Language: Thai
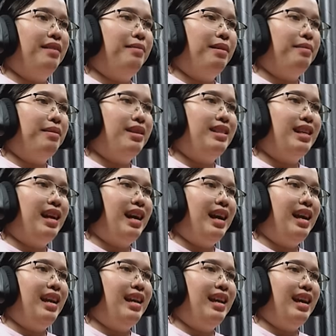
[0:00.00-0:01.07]
มันไม่ใช่
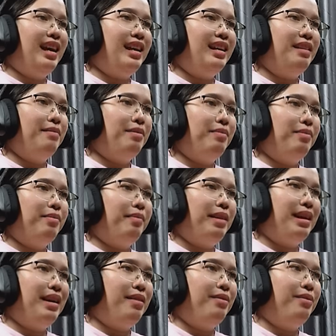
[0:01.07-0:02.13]
อ่ะอันนี้มันไม่
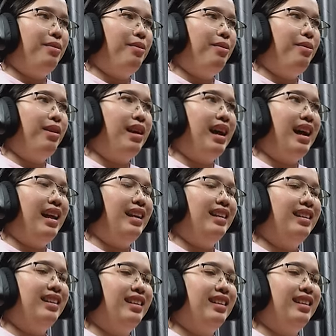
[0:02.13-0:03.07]
เข้าคู่กัน